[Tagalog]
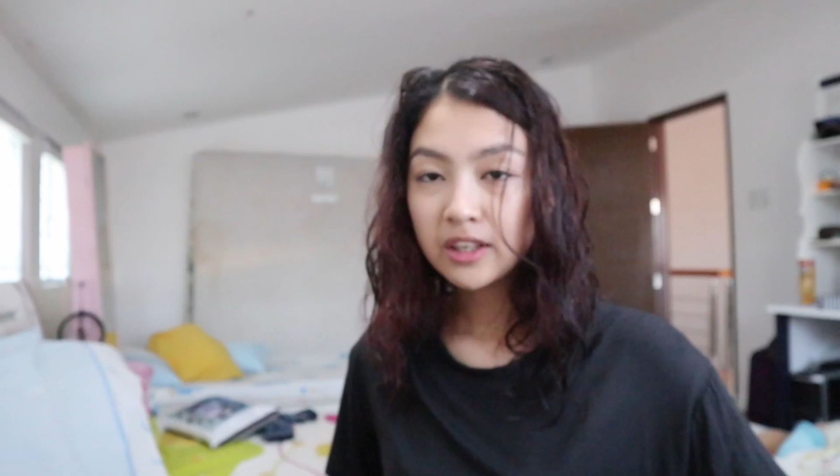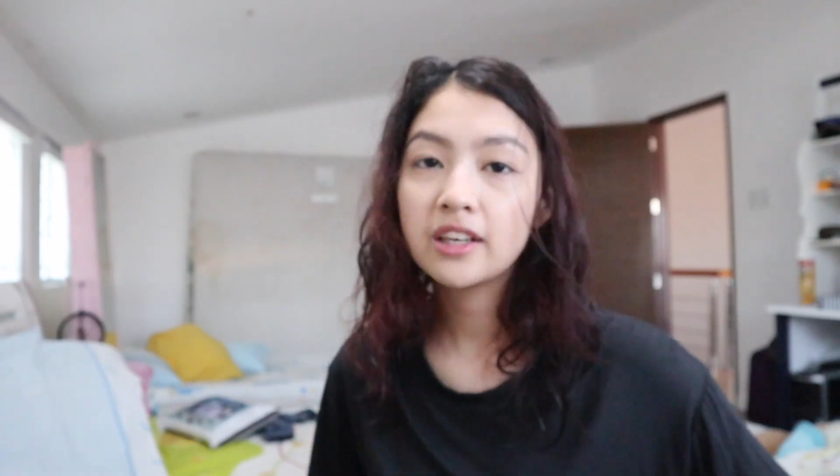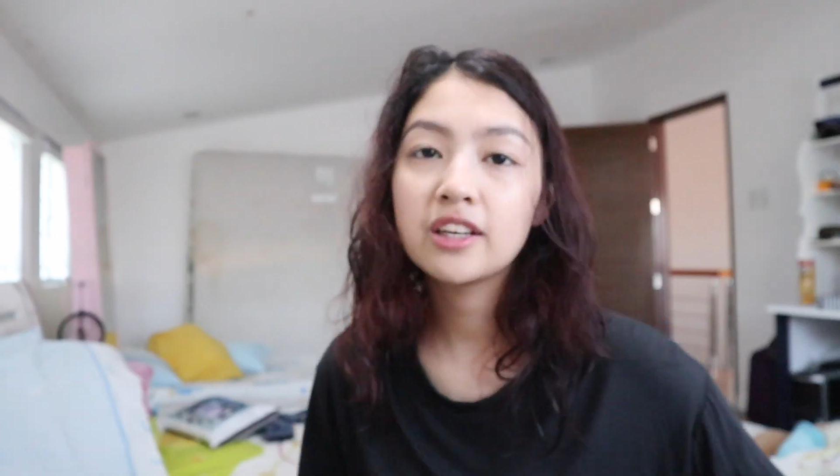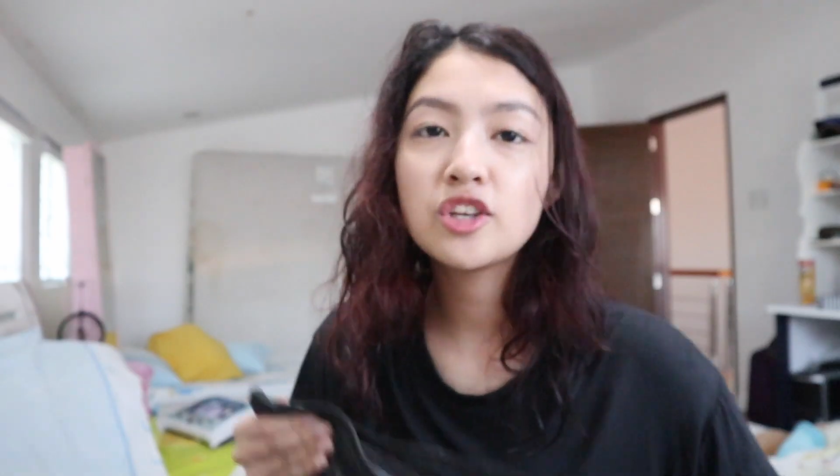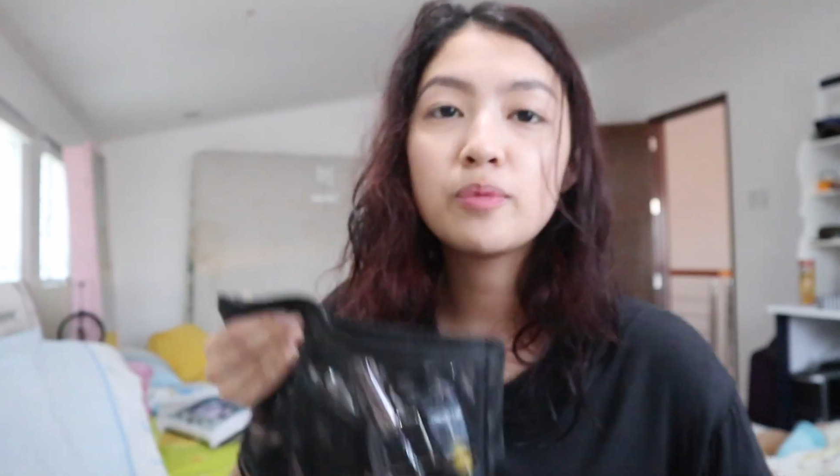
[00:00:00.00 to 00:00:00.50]

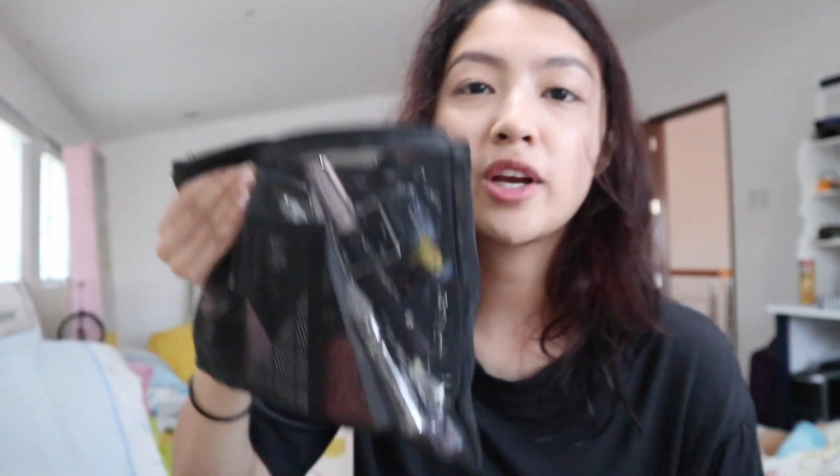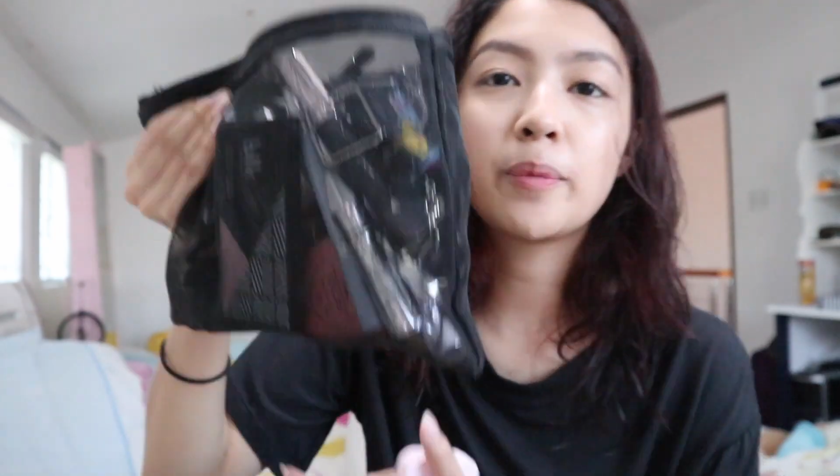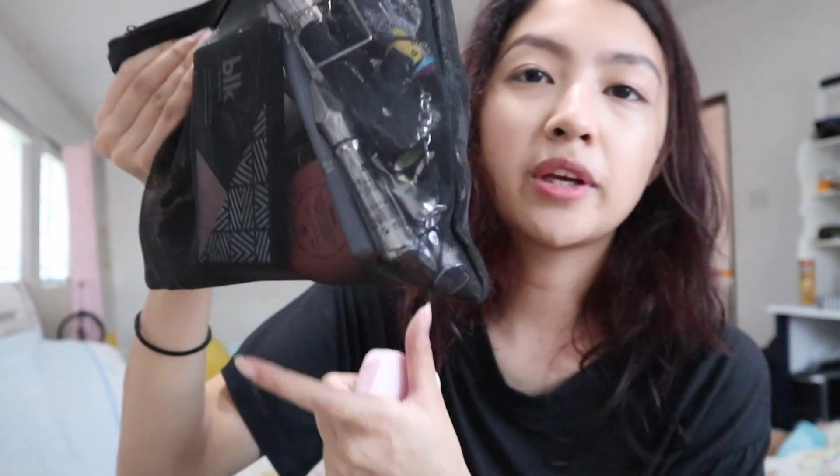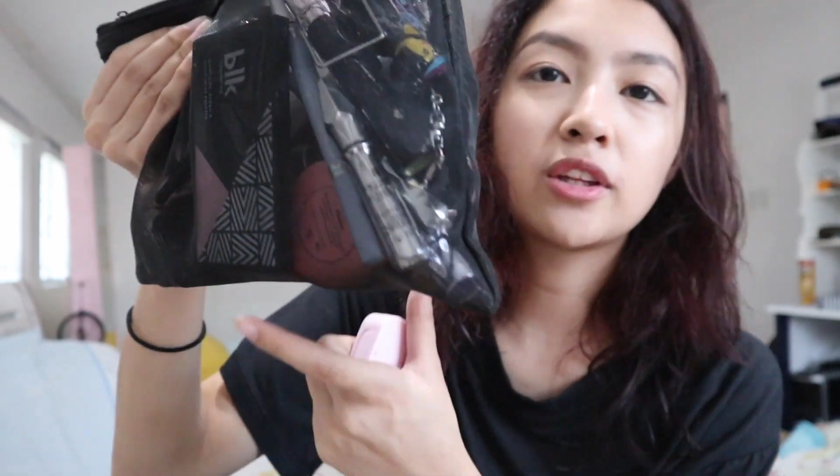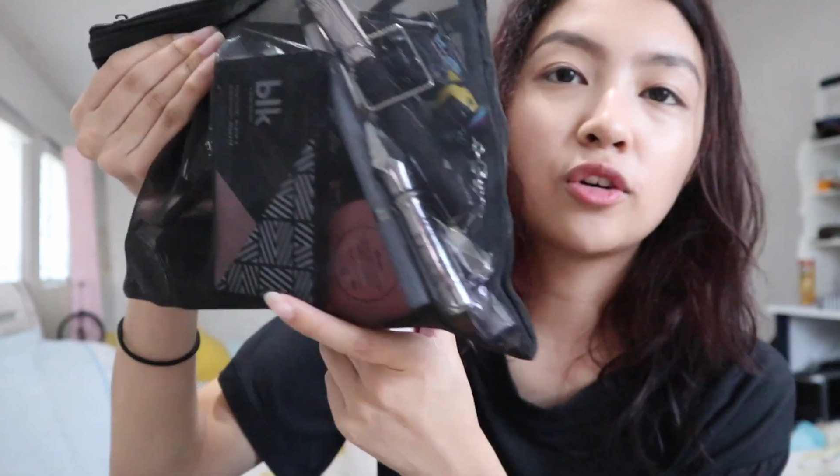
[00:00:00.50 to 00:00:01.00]
And then, yung
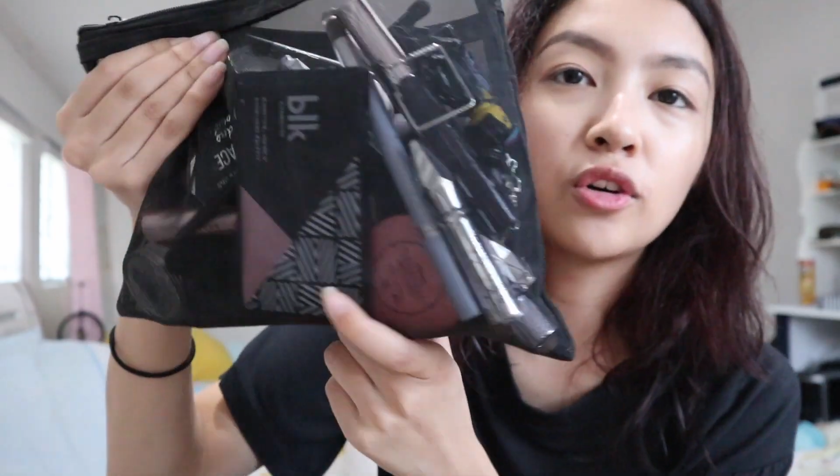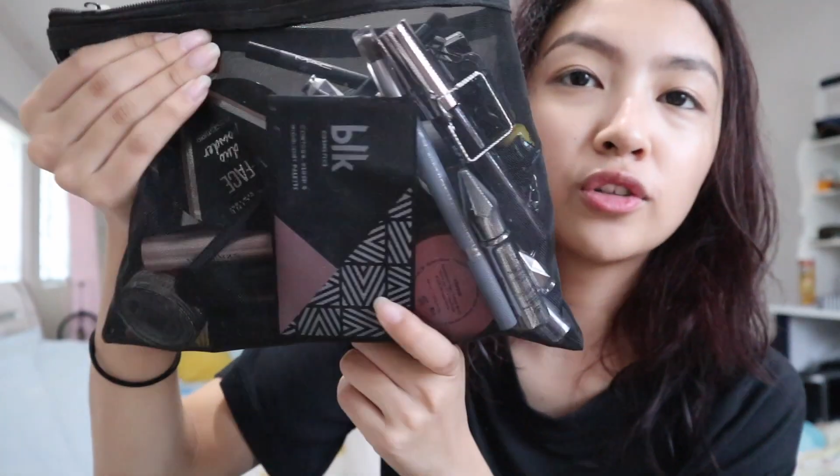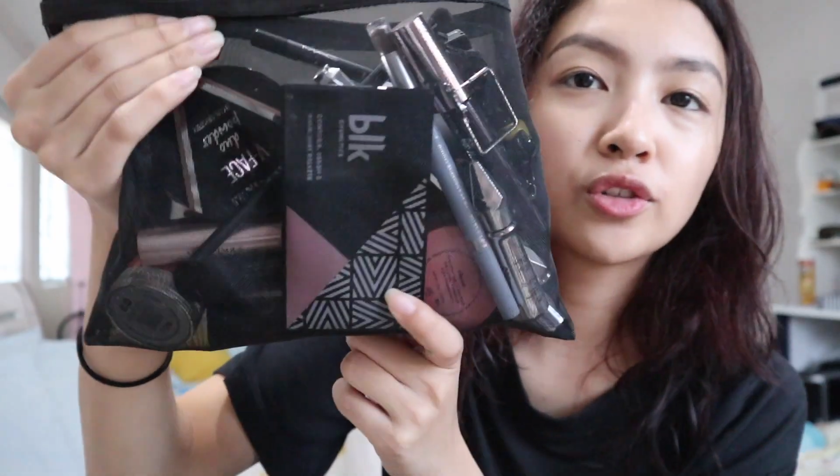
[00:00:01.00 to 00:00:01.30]
makeup kit ko.